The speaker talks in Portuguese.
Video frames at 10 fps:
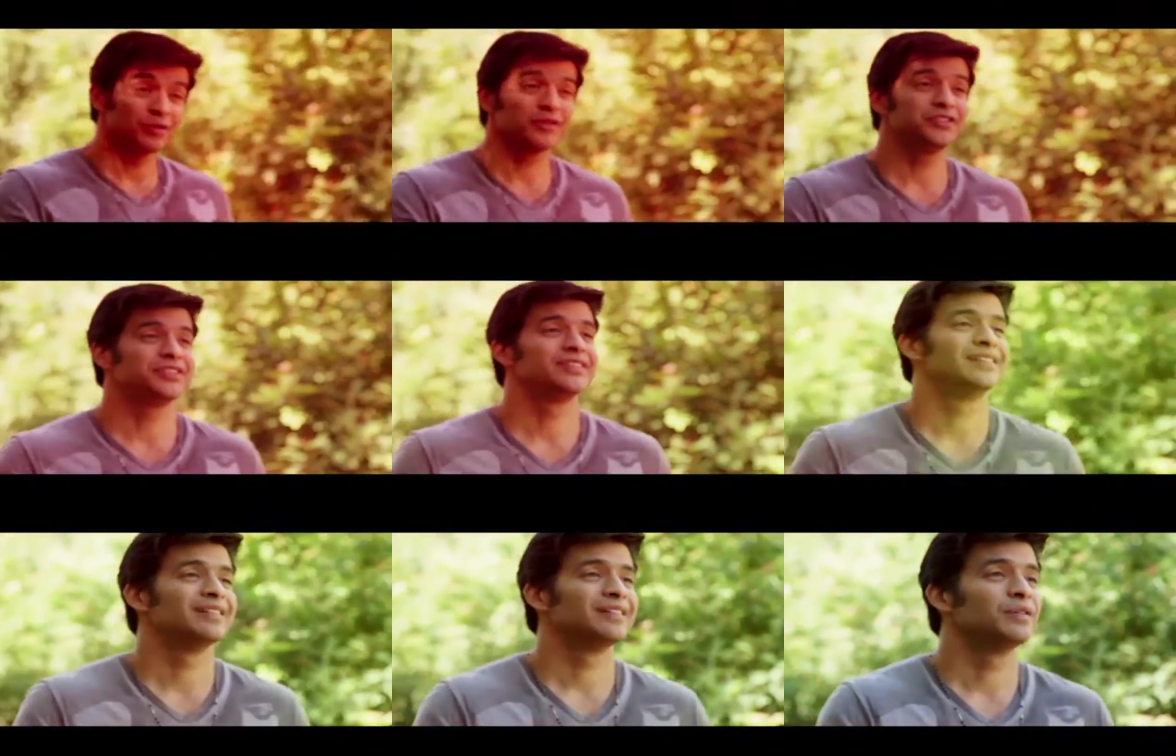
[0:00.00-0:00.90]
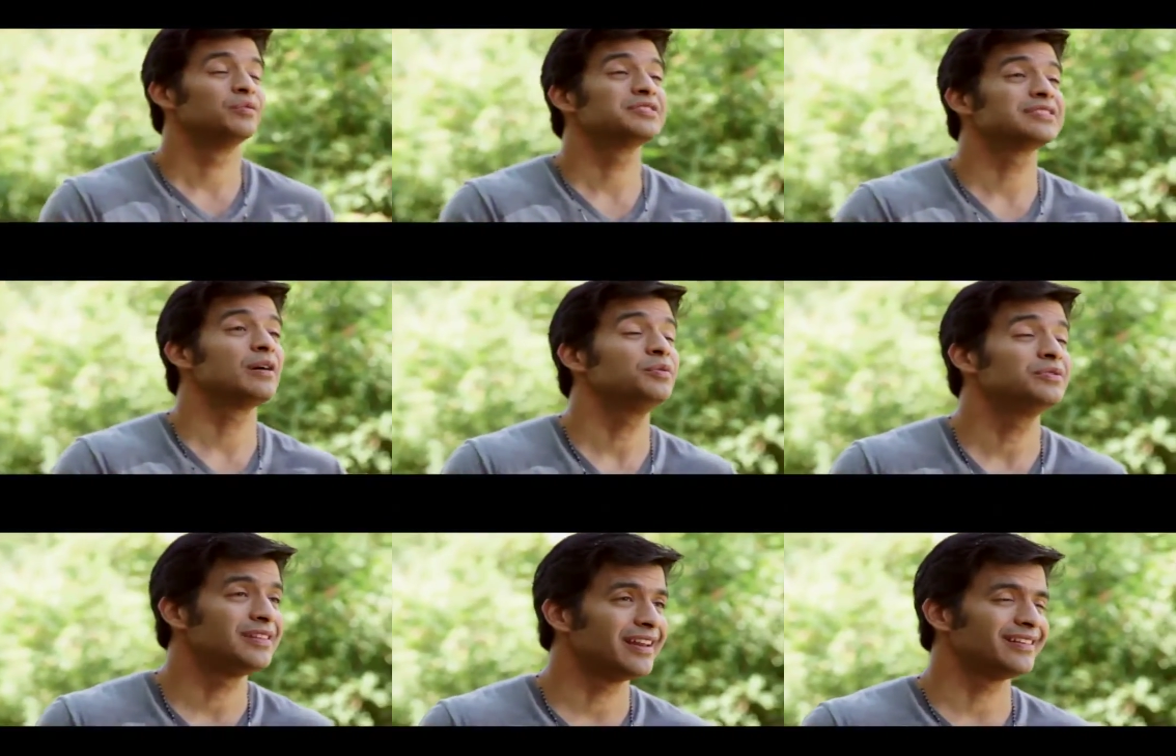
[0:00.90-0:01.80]
hoje o Salmo
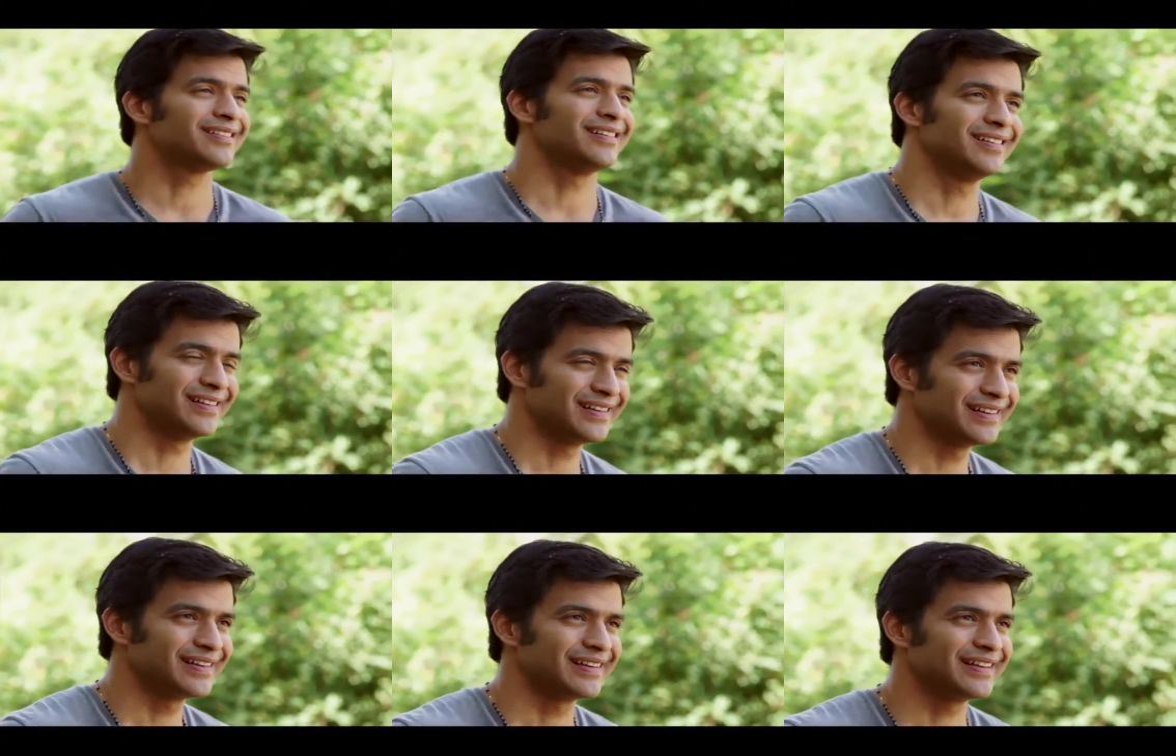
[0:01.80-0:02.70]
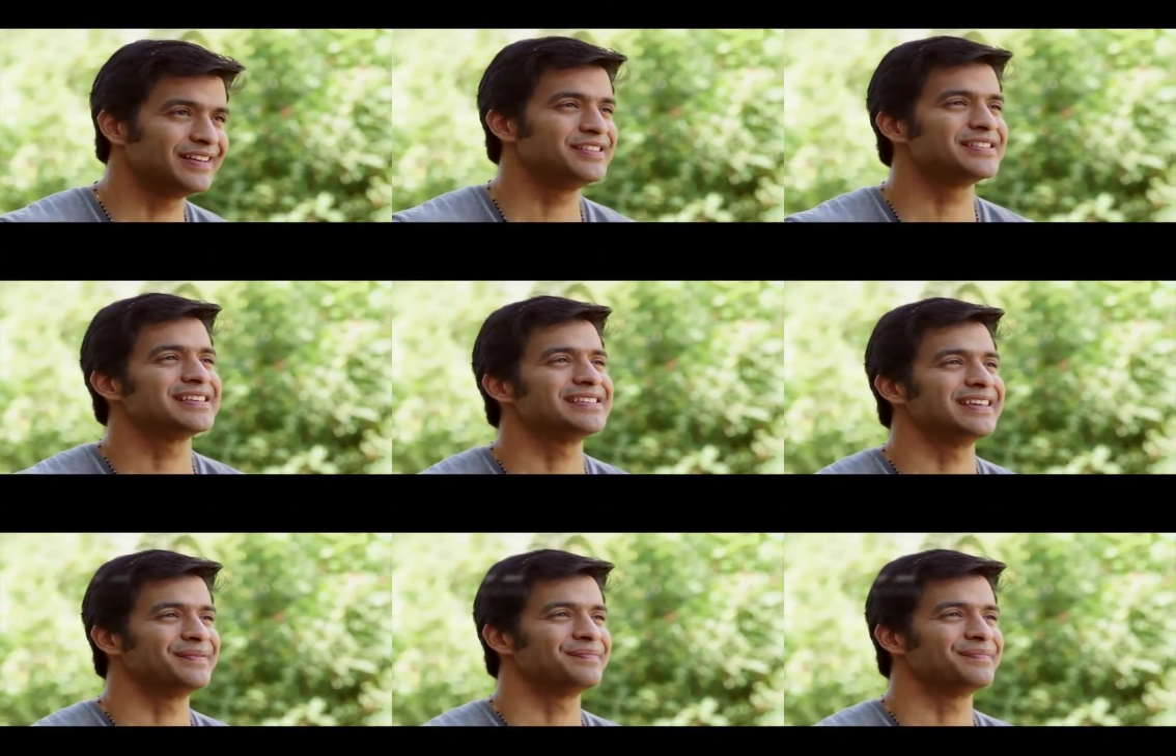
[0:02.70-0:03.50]
30, que diz assim: